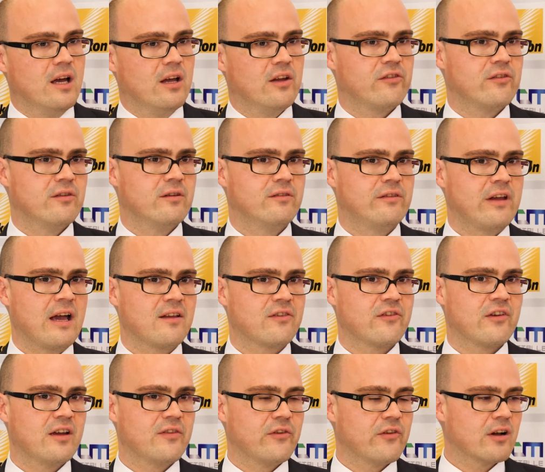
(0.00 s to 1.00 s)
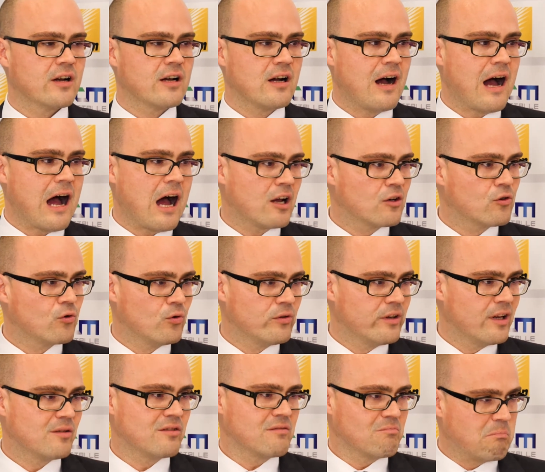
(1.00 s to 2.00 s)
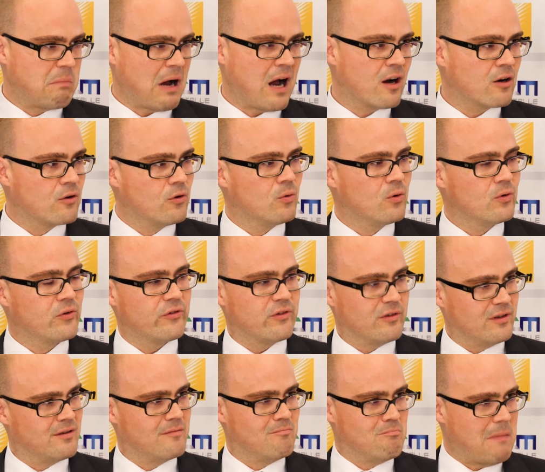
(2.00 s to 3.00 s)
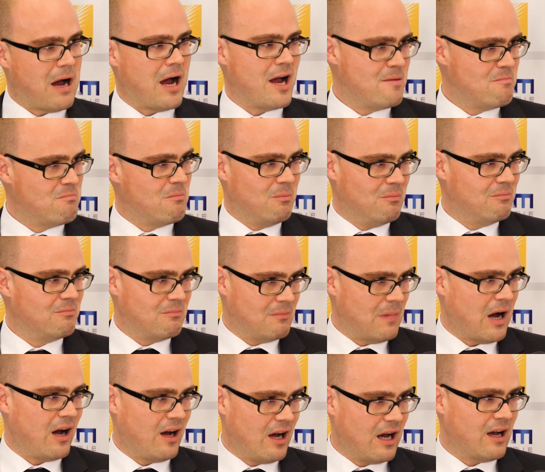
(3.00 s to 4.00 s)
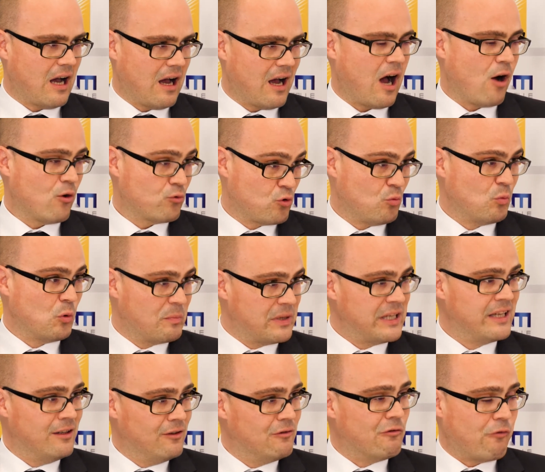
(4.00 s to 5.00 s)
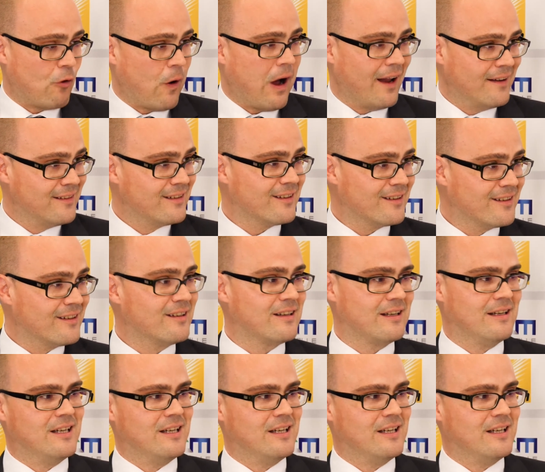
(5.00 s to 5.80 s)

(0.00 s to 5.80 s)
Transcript: Es sind derzeit ca. 800 Barcodes in einem Automobil vorhanden.